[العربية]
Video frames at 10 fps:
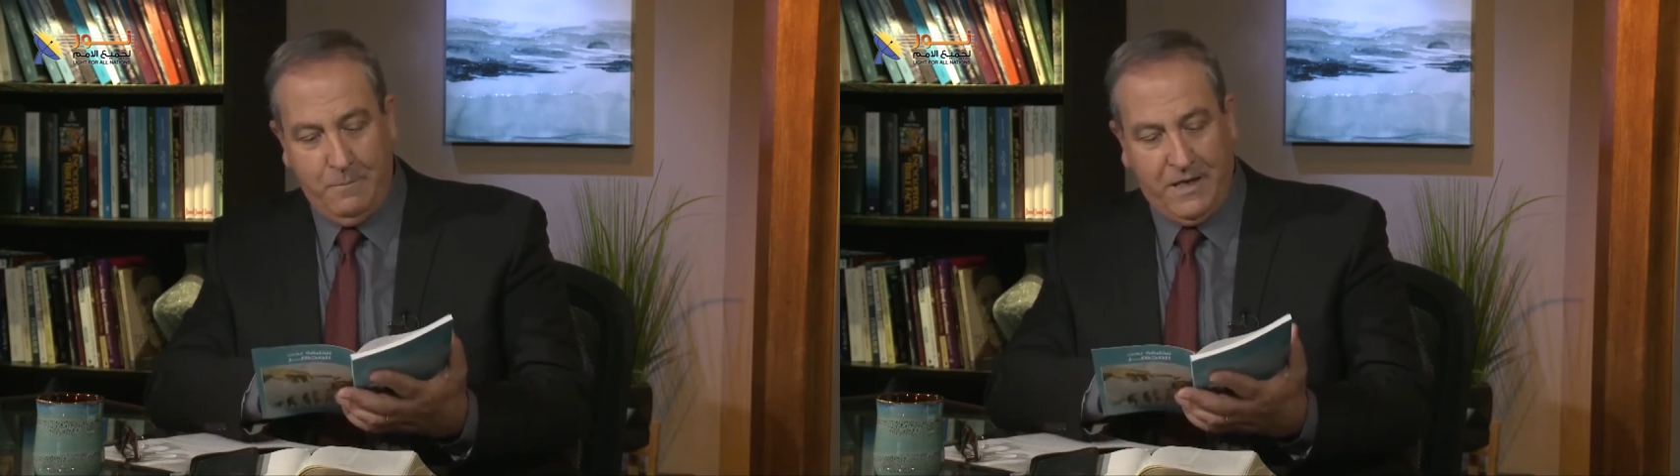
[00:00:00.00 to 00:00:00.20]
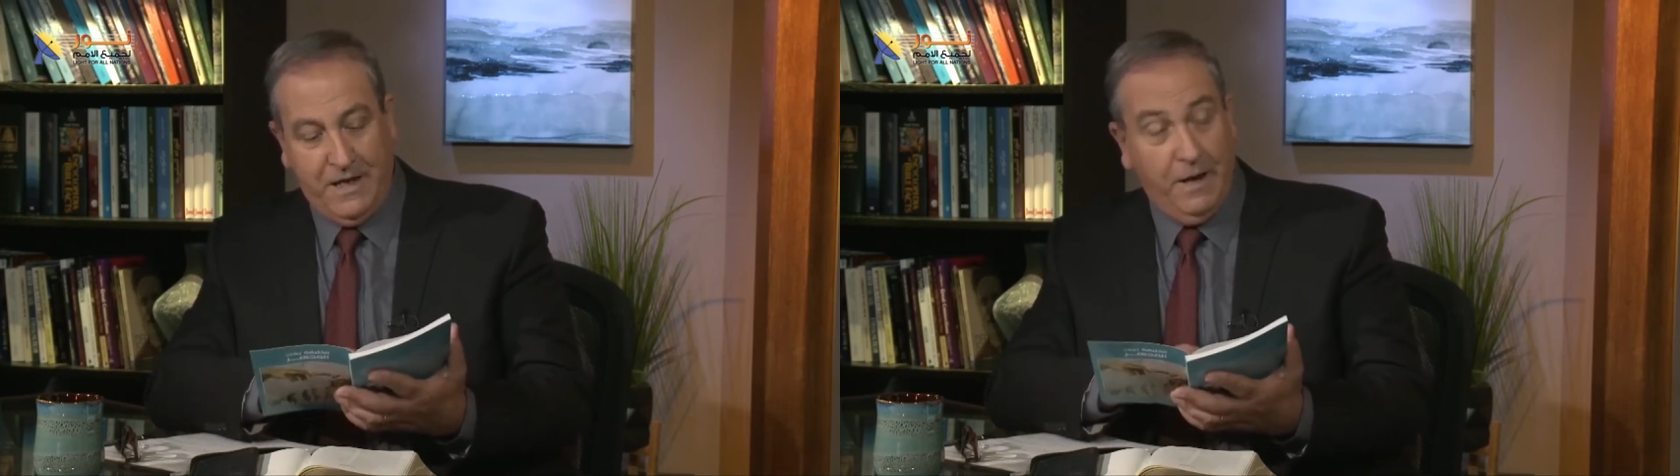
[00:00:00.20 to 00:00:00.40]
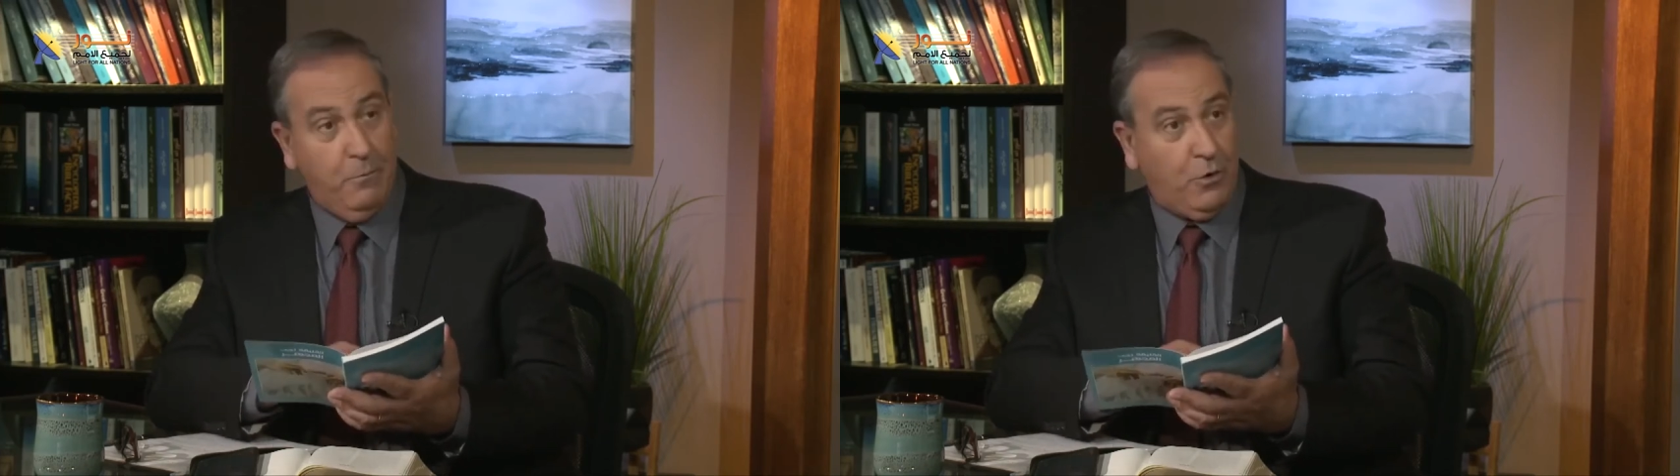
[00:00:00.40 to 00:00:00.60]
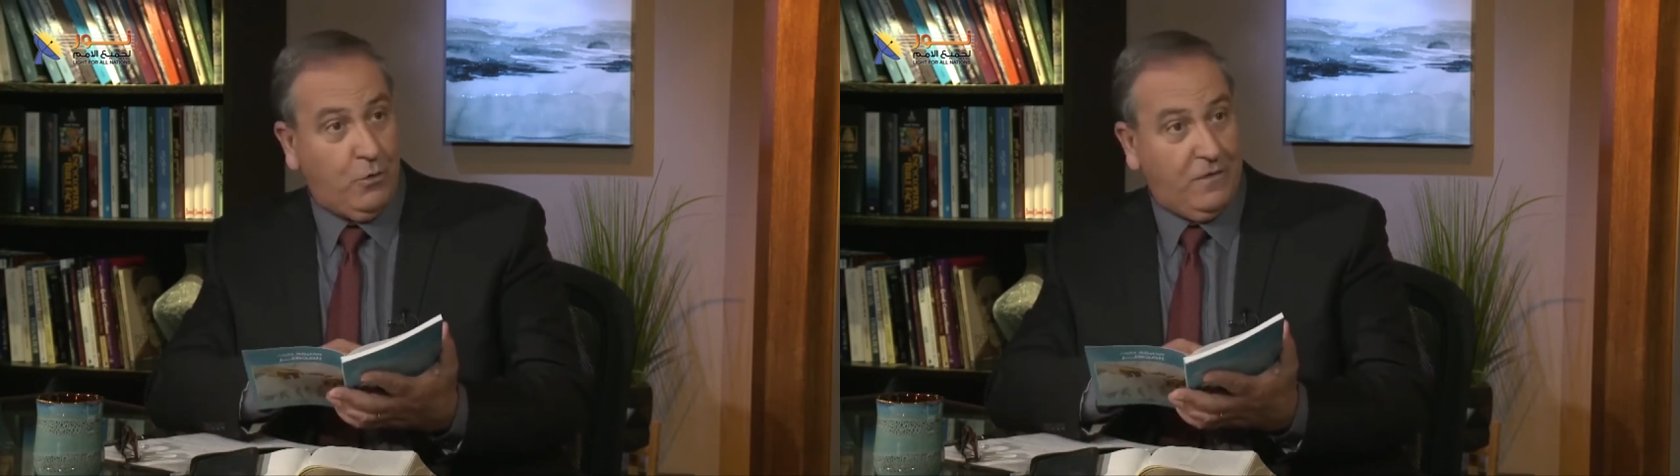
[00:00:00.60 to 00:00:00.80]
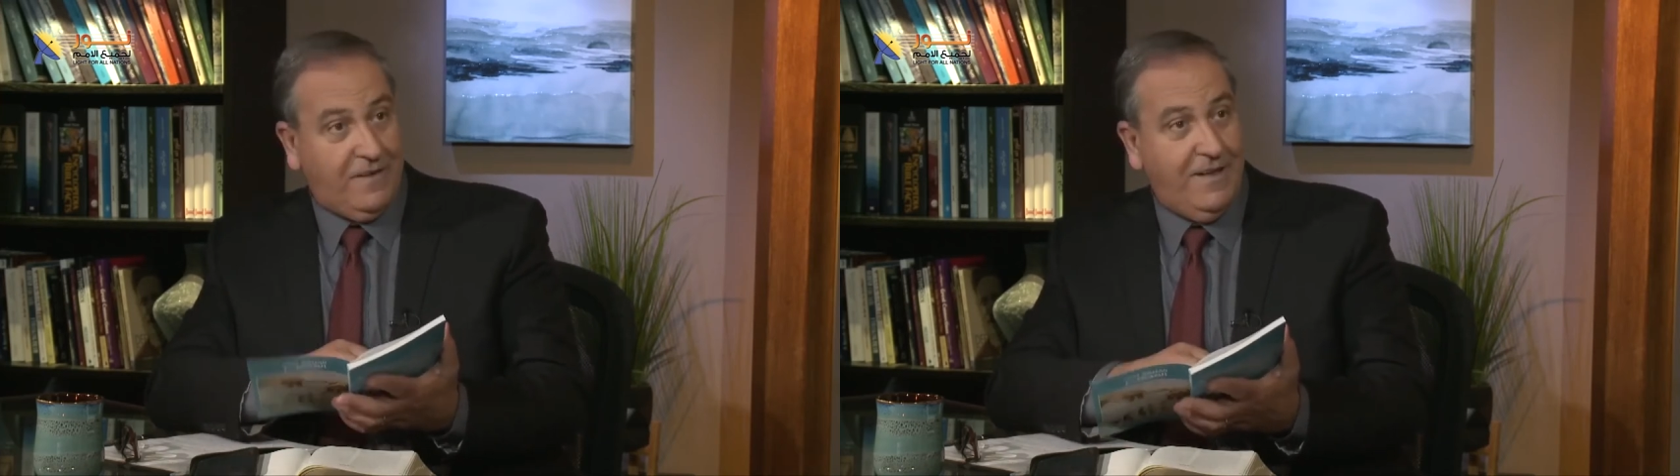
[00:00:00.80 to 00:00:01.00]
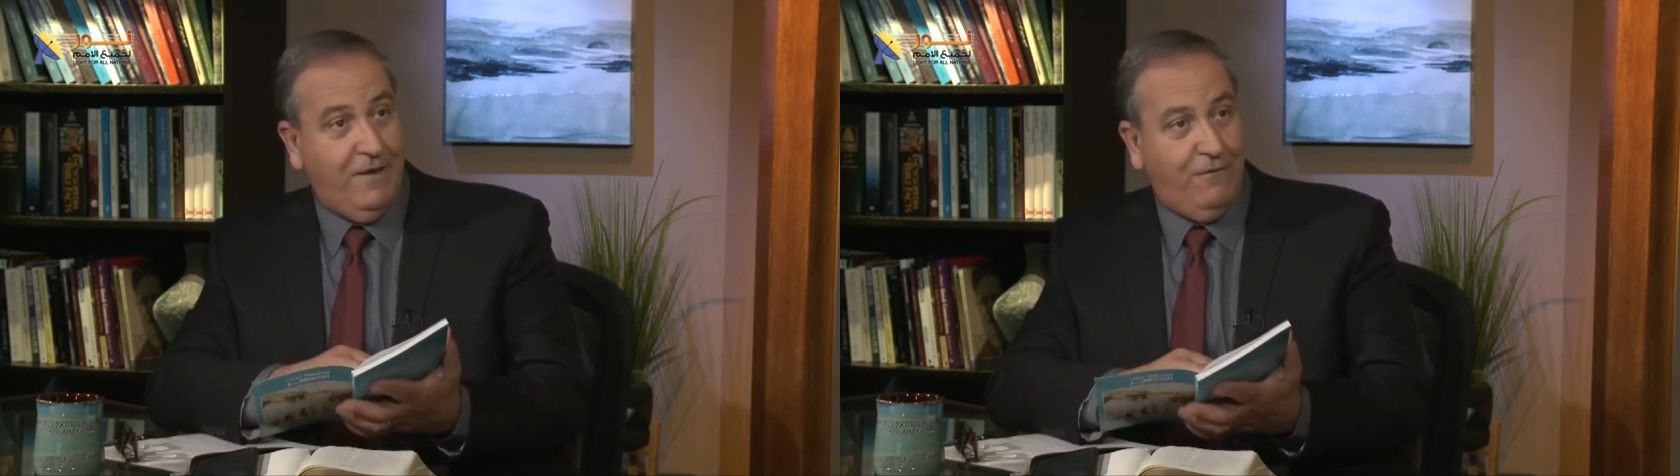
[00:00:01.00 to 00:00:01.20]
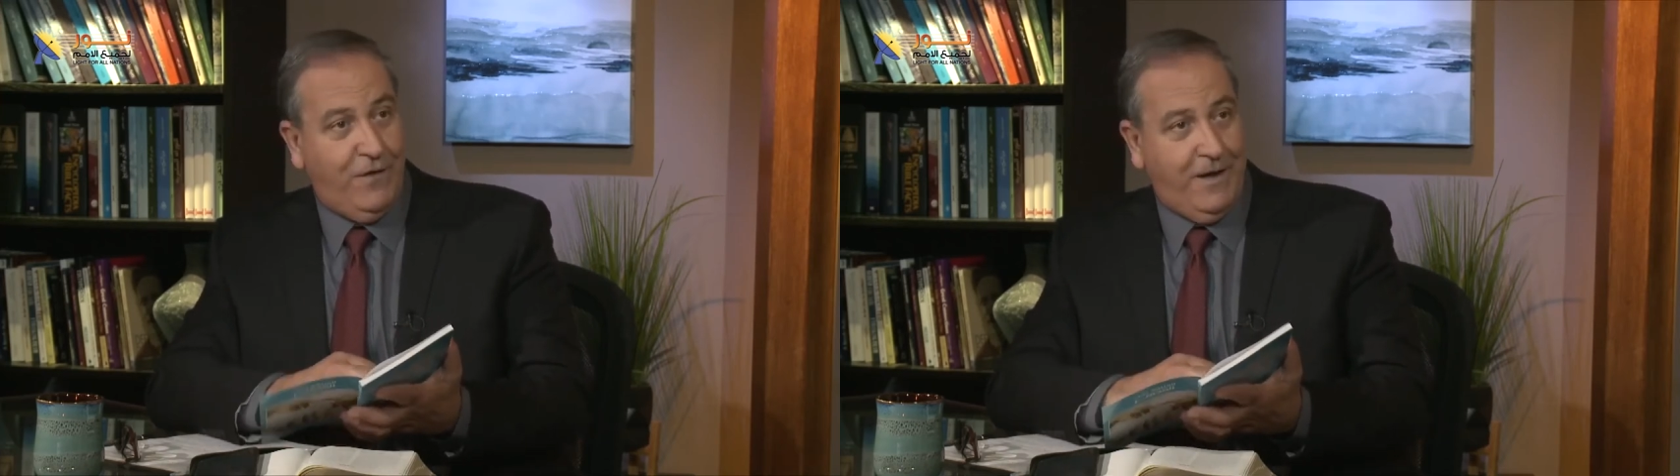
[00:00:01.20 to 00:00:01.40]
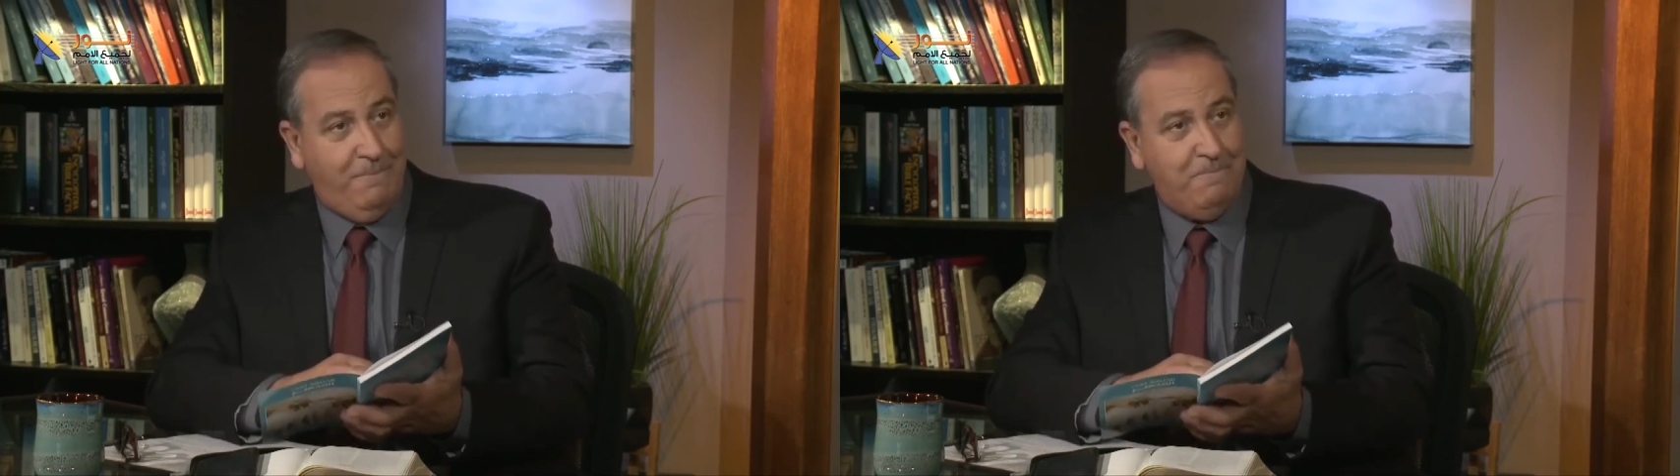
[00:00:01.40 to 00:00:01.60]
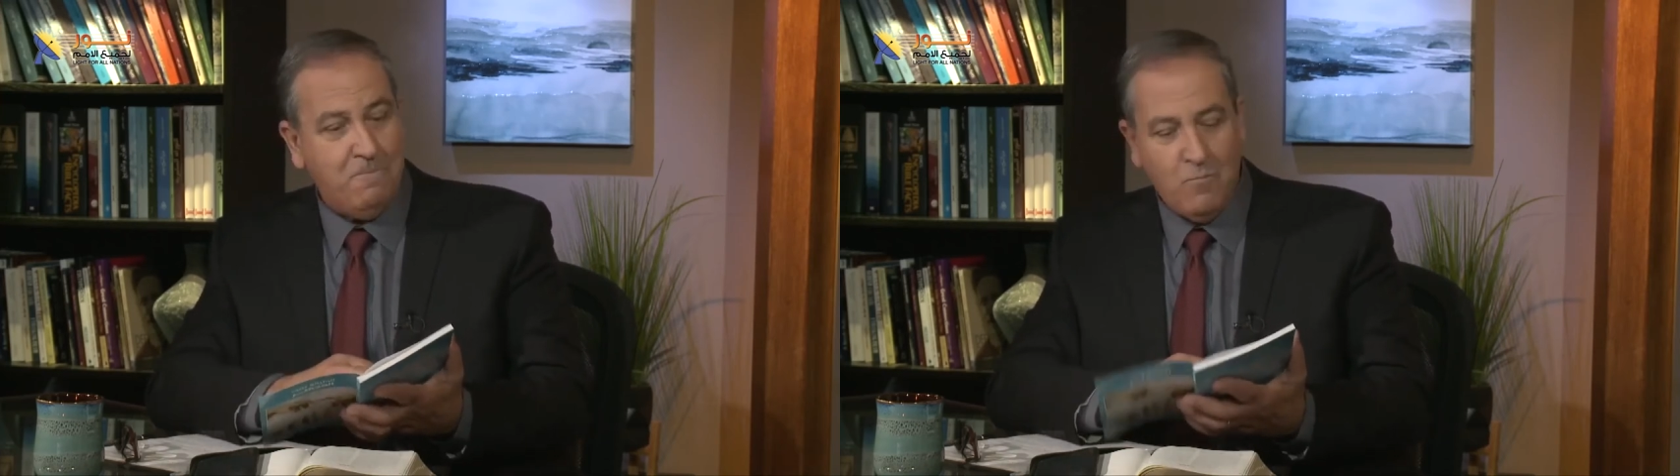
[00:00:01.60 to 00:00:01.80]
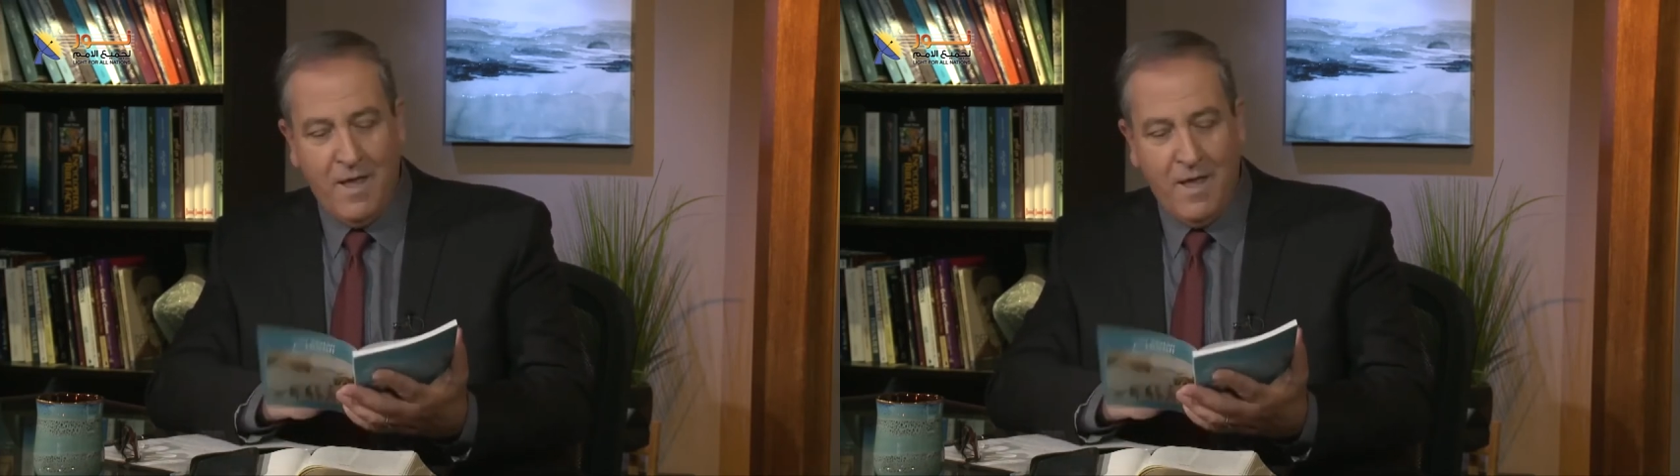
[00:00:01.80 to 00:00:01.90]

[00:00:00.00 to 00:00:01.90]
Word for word: يمكن المرقسيه في